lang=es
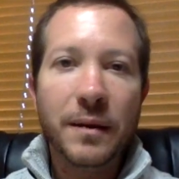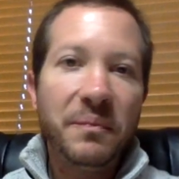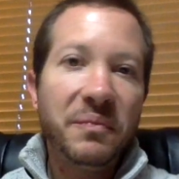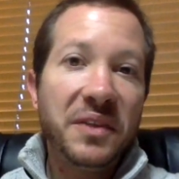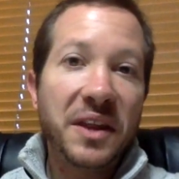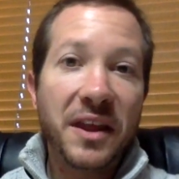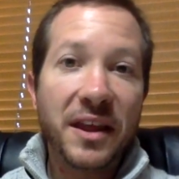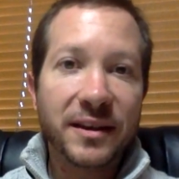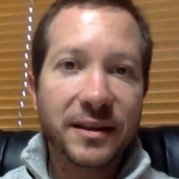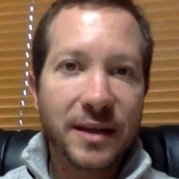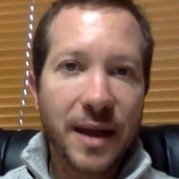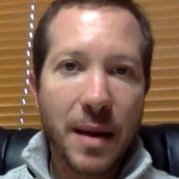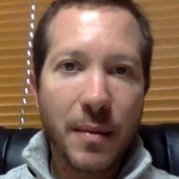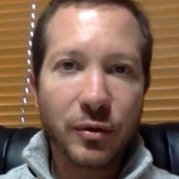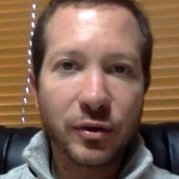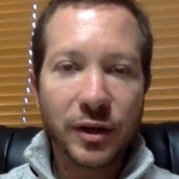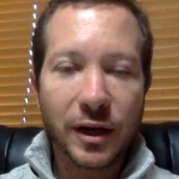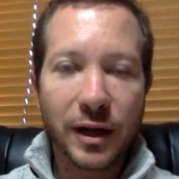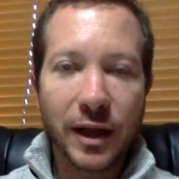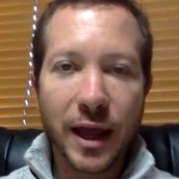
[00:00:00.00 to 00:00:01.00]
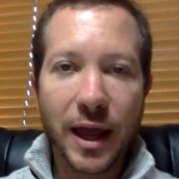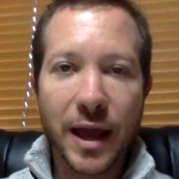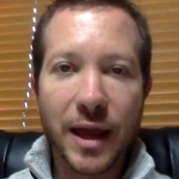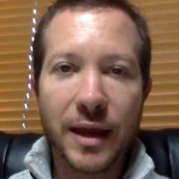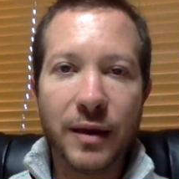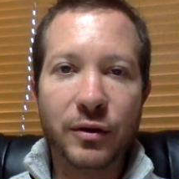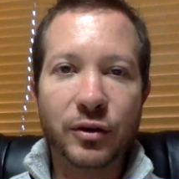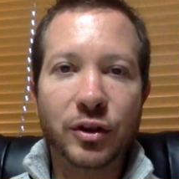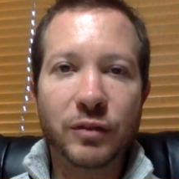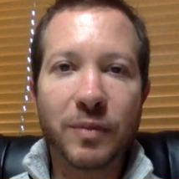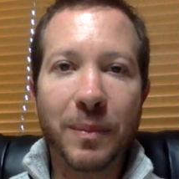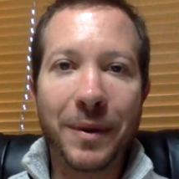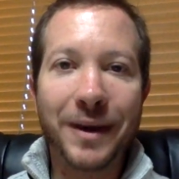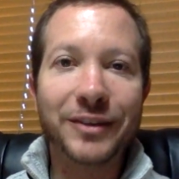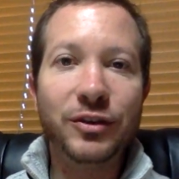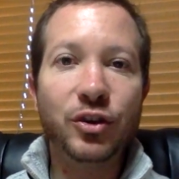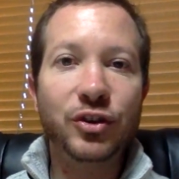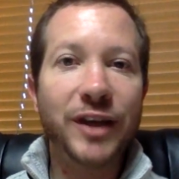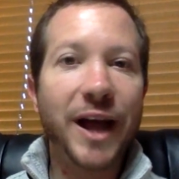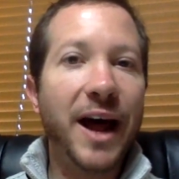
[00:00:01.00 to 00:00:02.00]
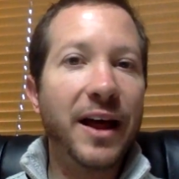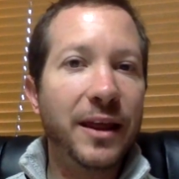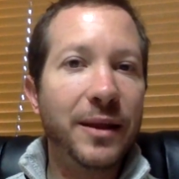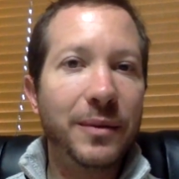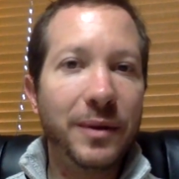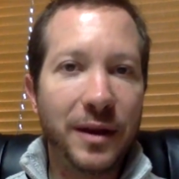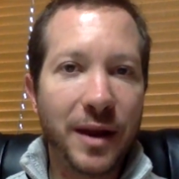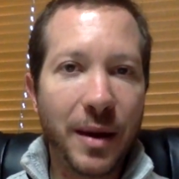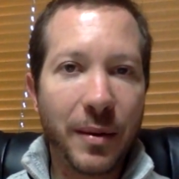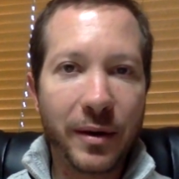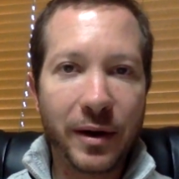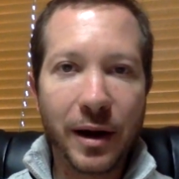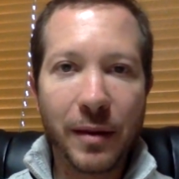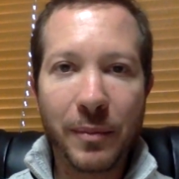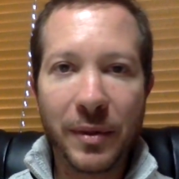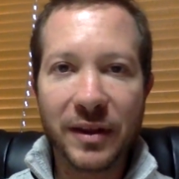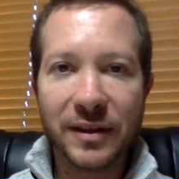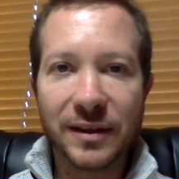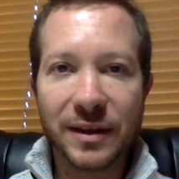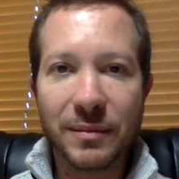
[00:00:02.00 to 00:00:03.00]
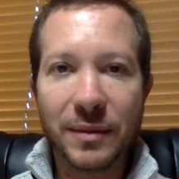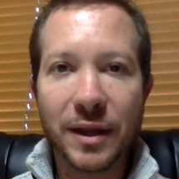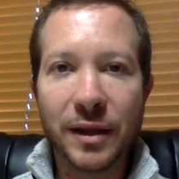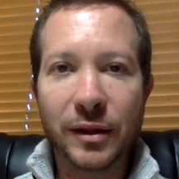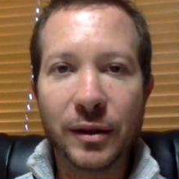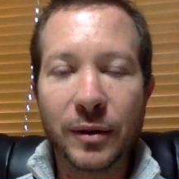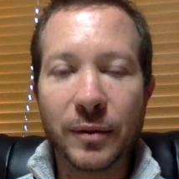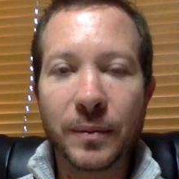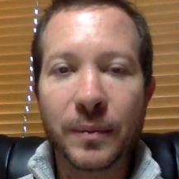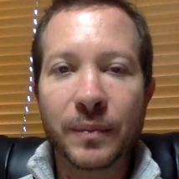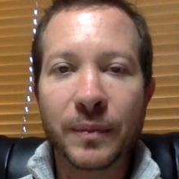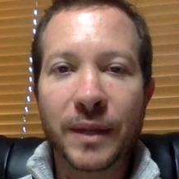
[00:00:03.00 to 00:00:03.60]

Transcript: ni decíamos el qué y nuestros papás nos adivinaban el pensamiento.